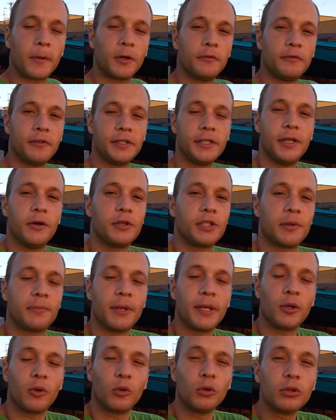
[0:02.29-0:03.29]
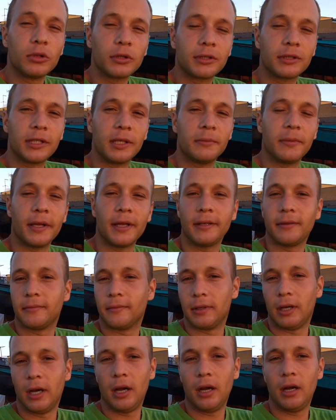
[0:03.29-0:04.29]
O vídeo de hoje é bem curto também.
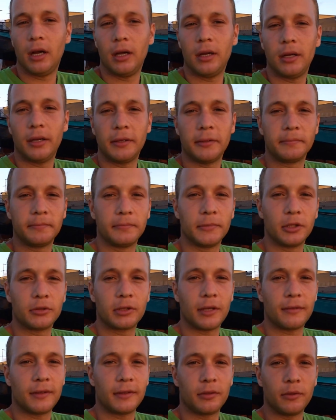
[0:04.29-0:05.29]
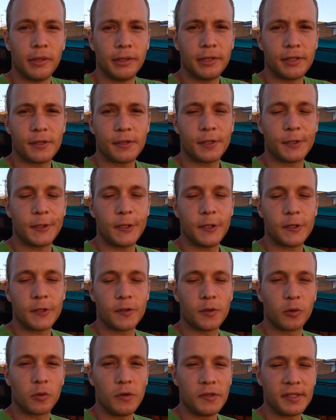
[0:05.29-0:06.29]
É, eu estava doente esses
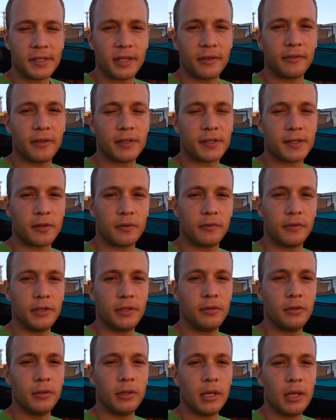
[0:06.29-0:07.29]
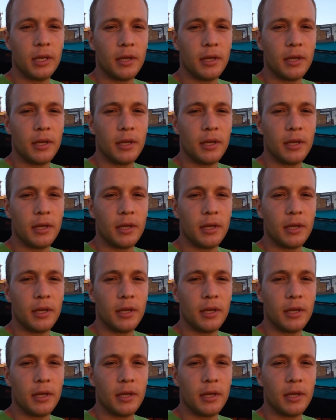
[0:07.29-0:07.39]
dias, não consegui fazer o vídeo,